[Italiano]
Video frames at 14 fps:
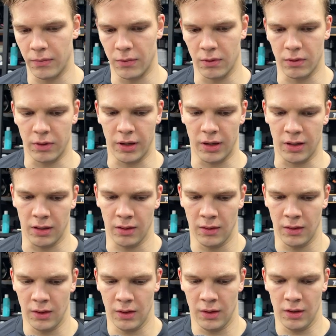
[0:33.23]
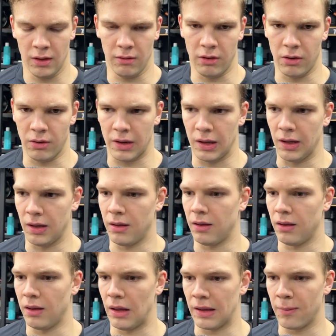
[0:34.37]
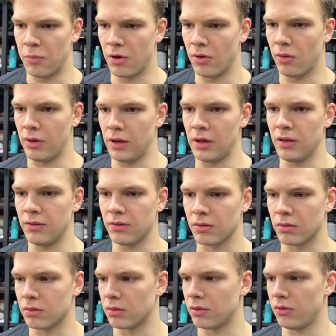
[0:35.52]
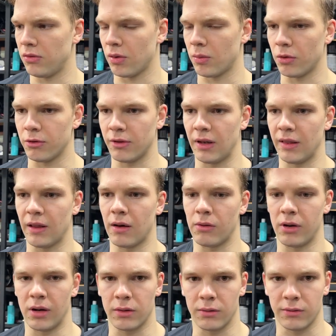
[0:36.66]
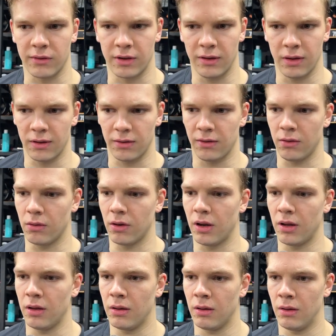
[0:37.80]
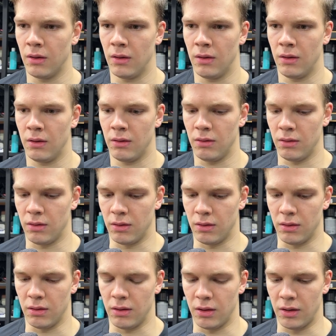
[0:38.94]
È, è vero che anche per noi il disco diciamo, non saltava nella nostra direzione, eh,